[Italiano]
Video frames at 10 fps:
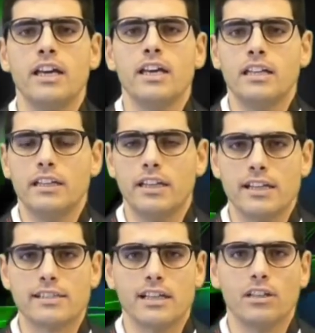
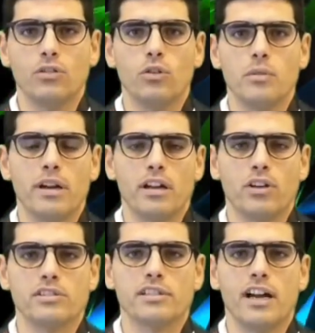interessa a noi per la
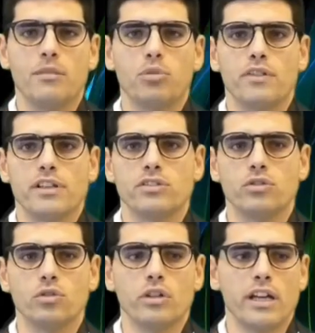nostra
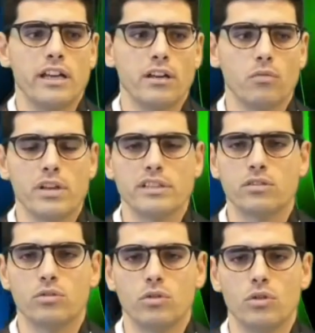professione e
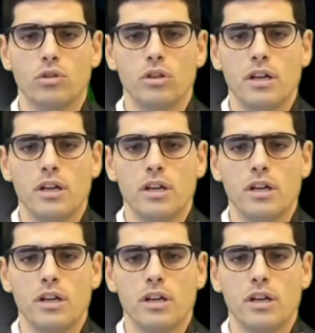questo